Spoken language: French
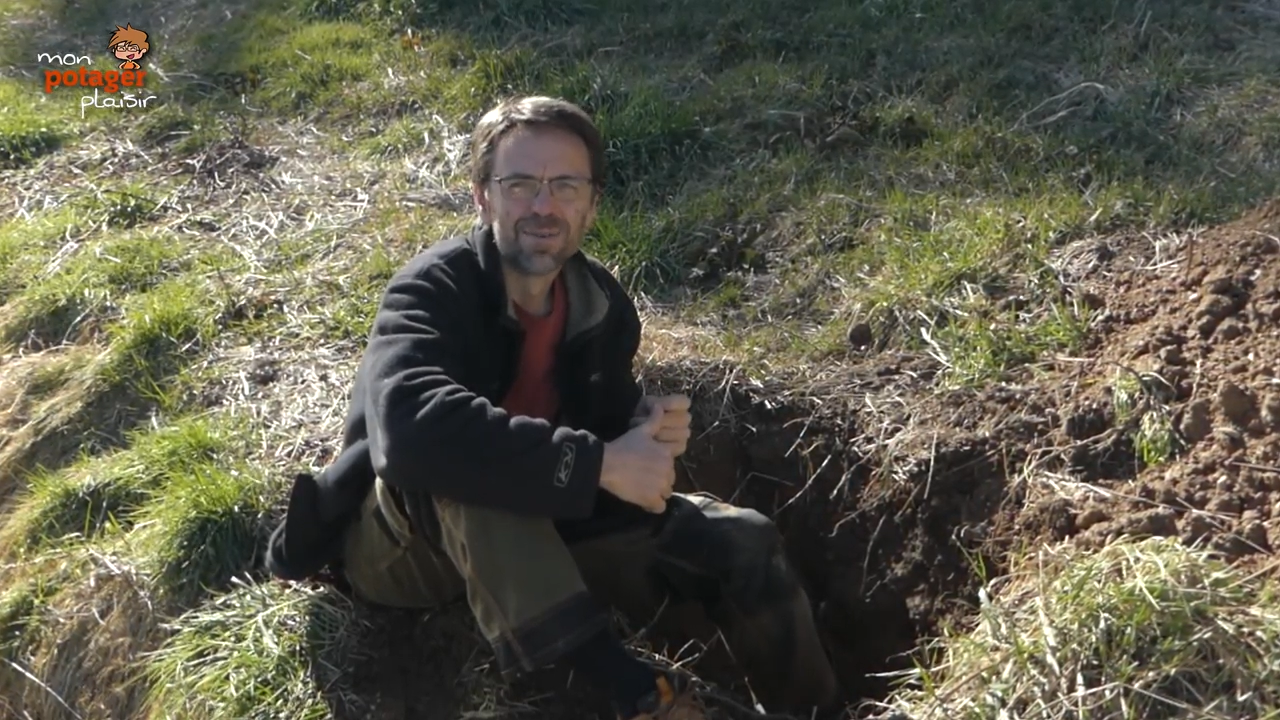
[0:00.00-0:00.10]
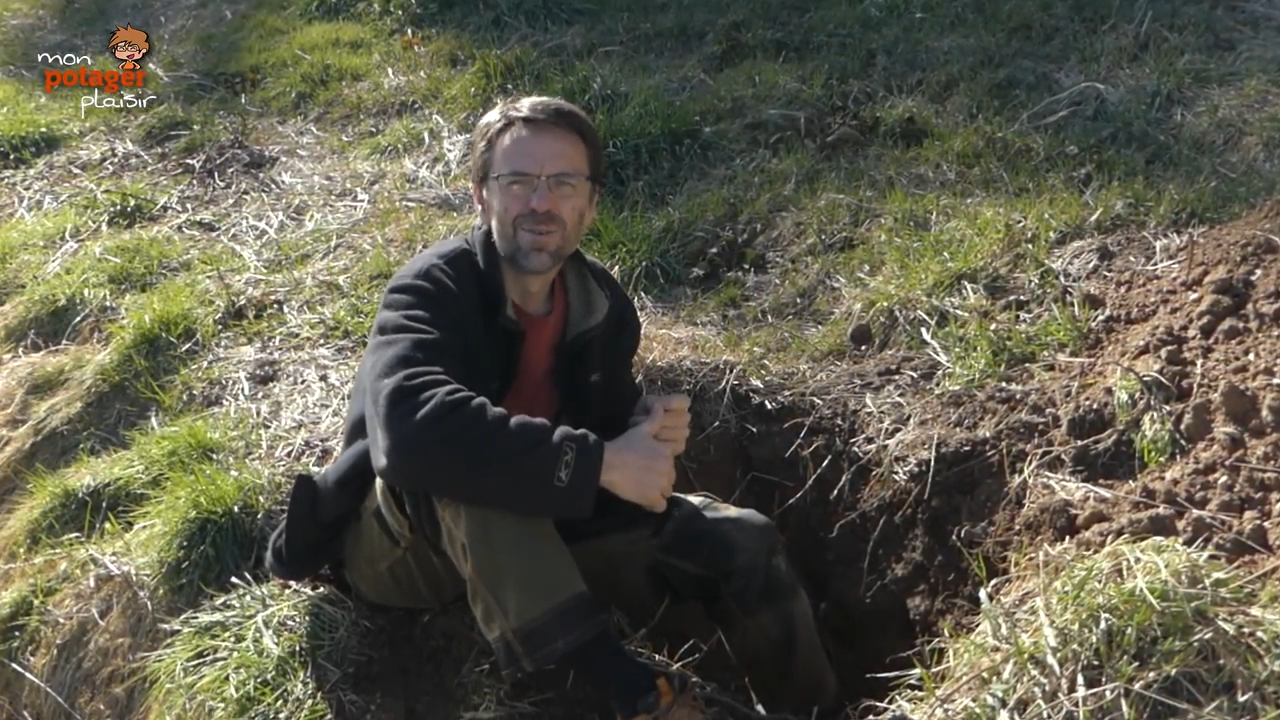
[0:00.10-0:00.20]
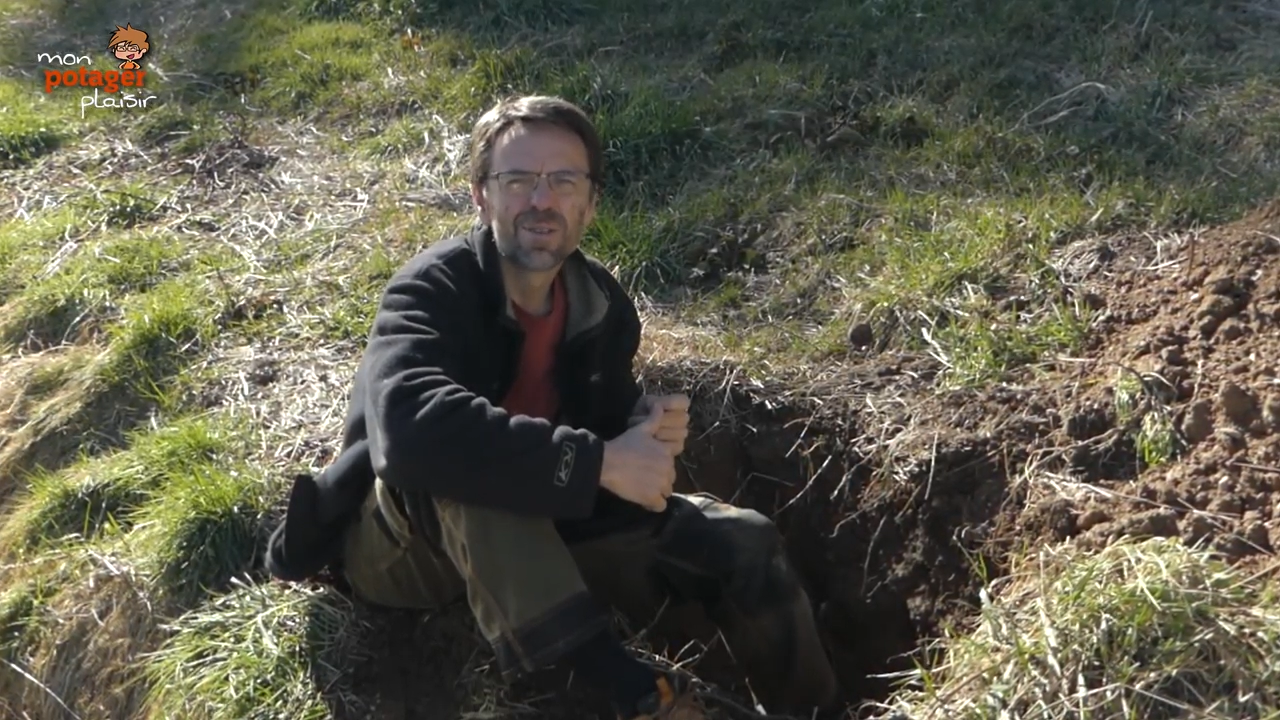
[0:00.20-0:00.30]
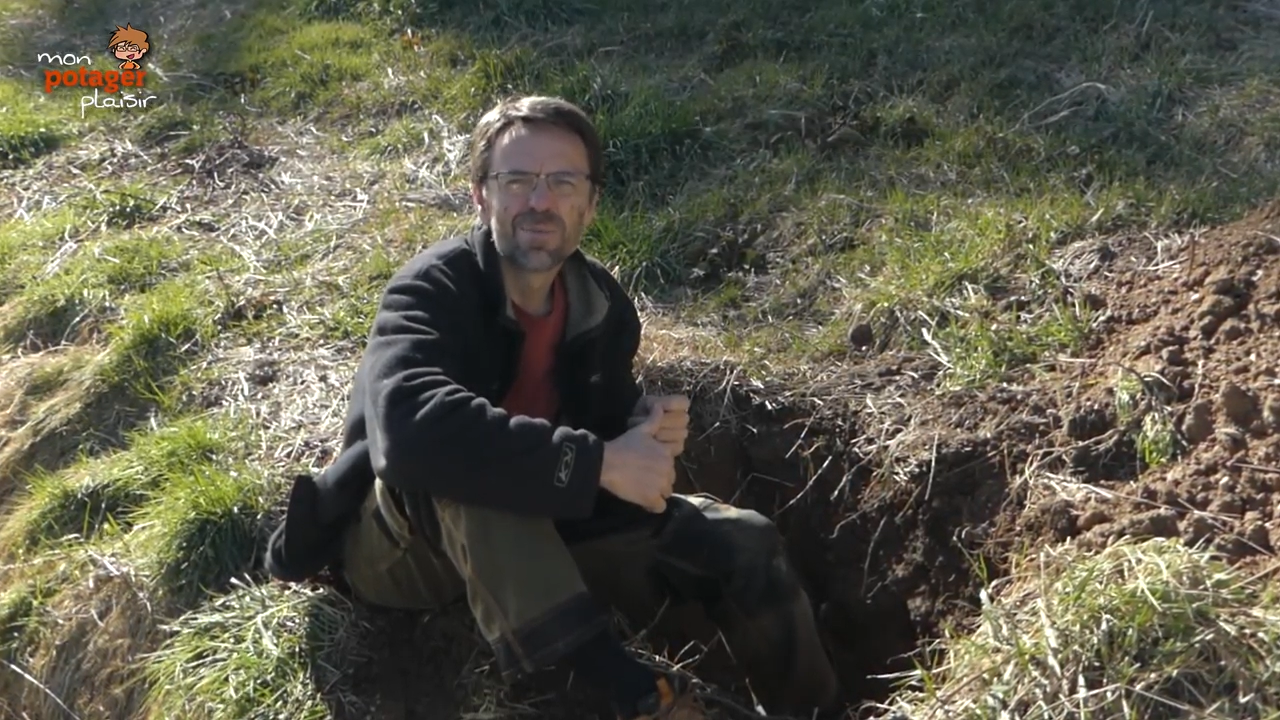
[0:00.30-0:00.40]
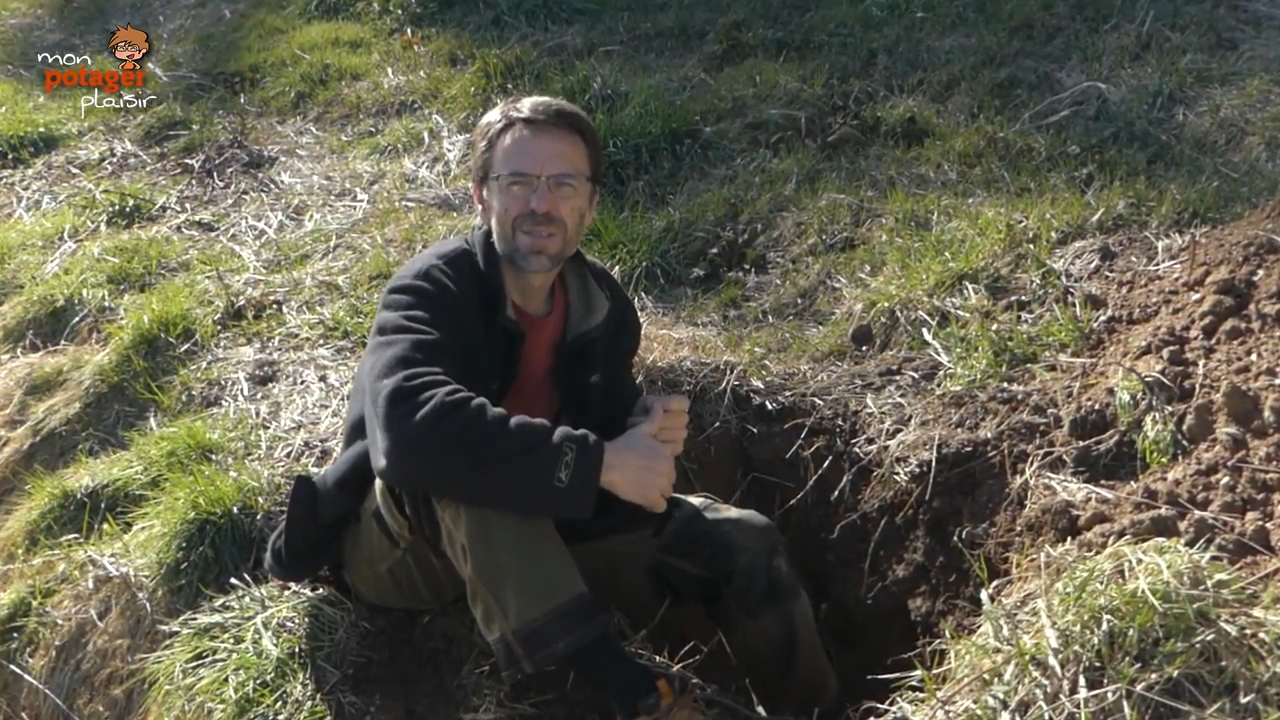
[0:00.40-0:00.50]

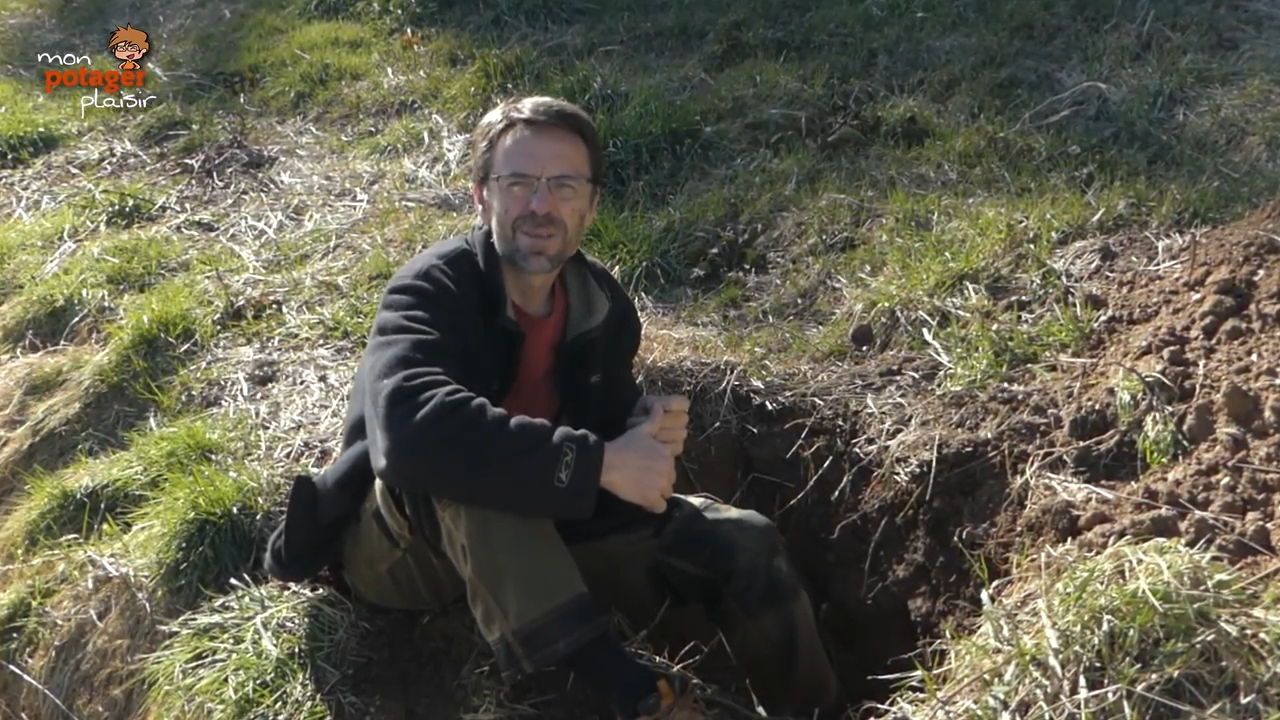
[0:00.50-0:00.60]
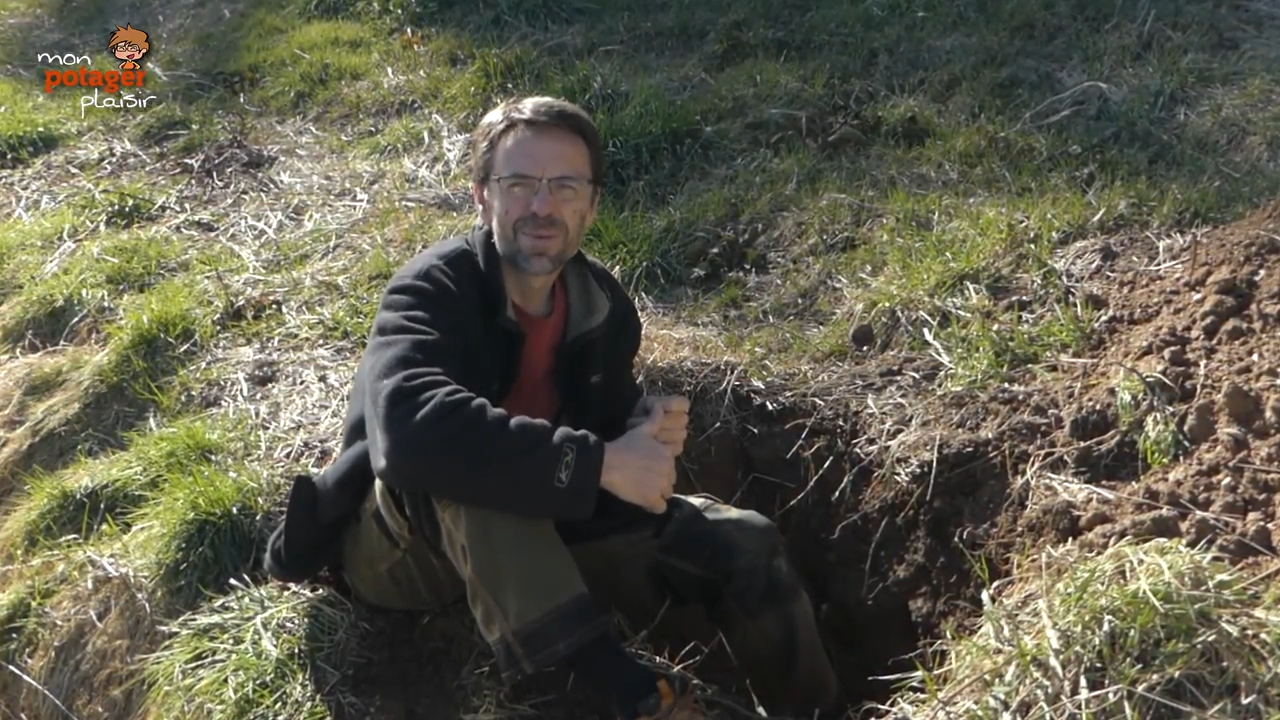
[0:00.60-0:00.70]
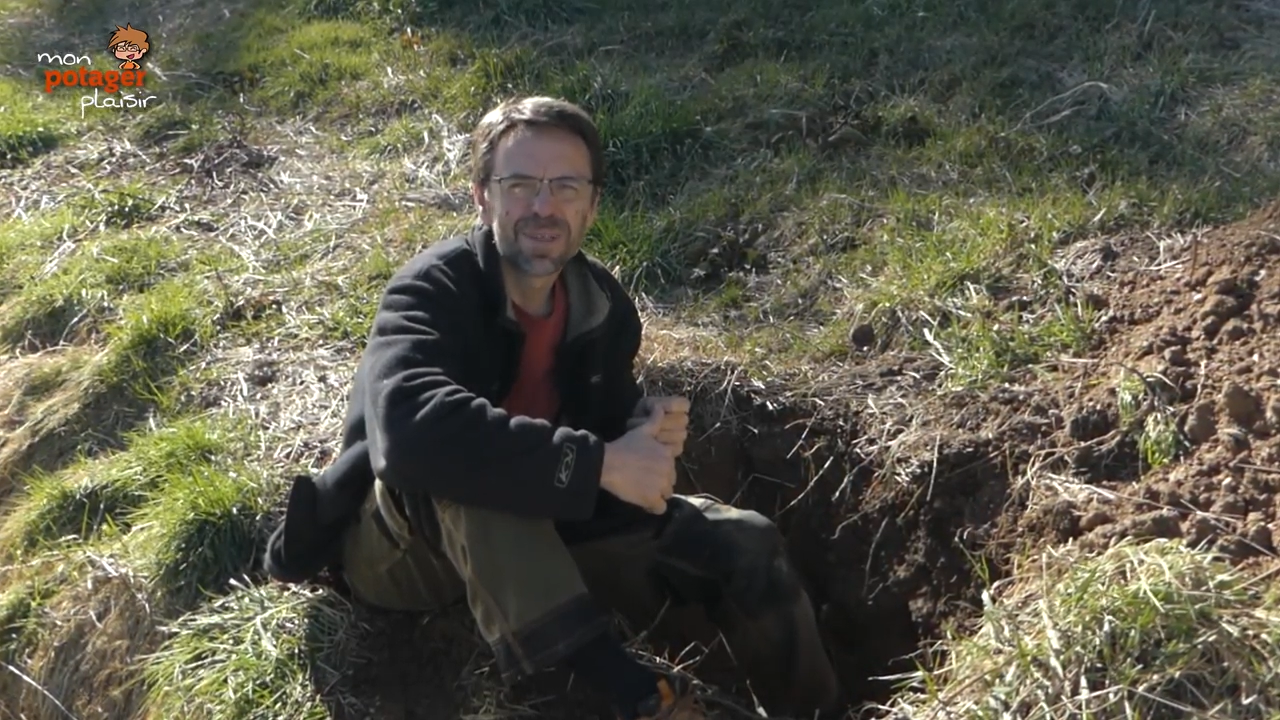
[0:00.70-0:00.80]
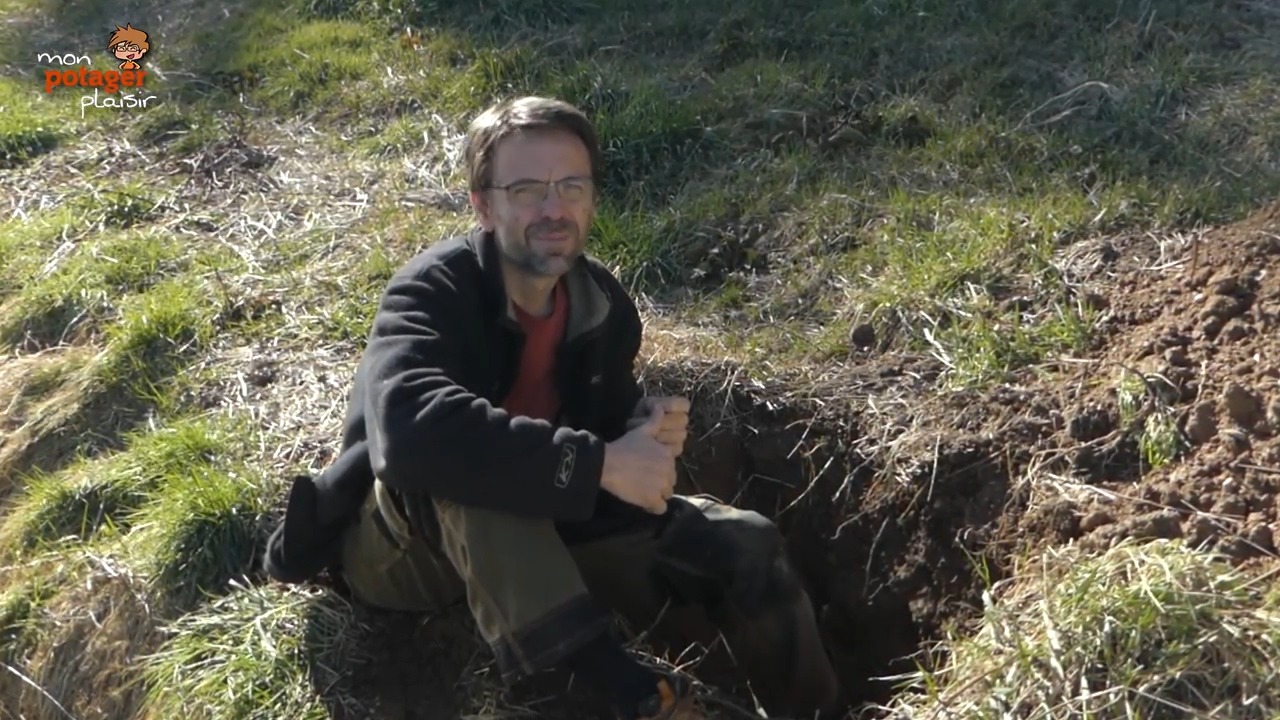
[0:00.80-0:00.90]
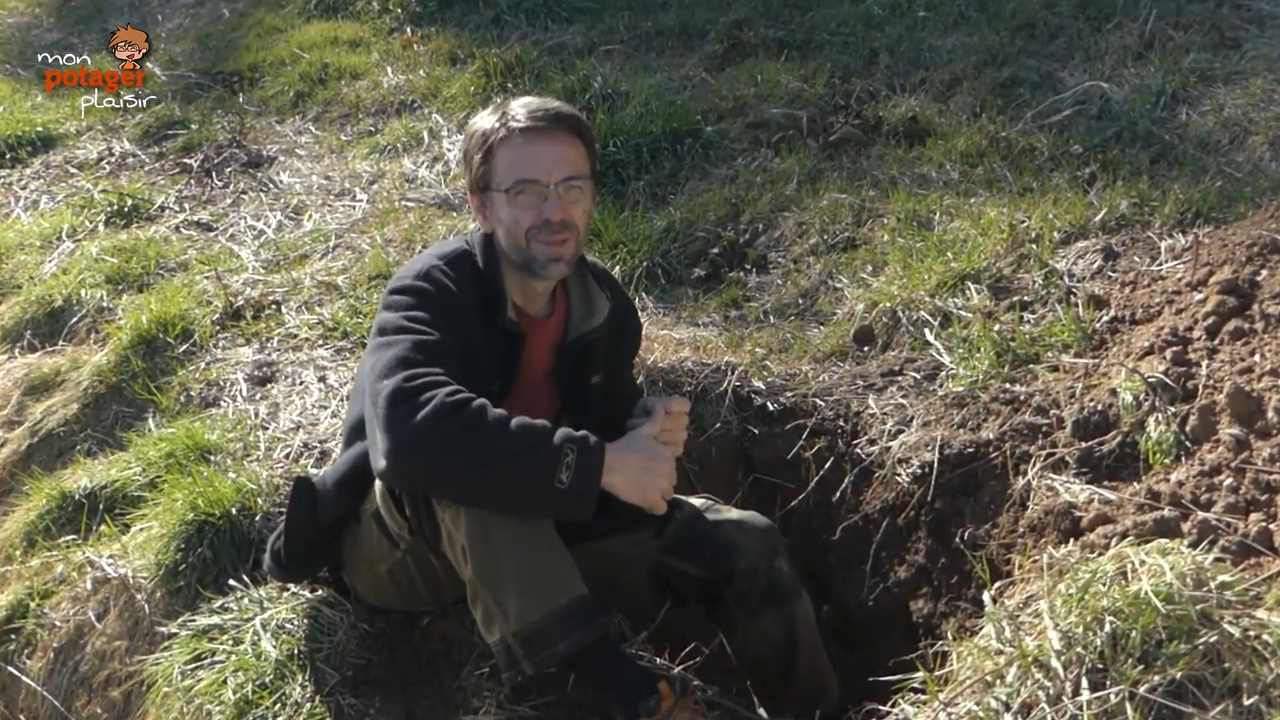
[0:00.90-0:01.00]
Non, c'est pas sympa.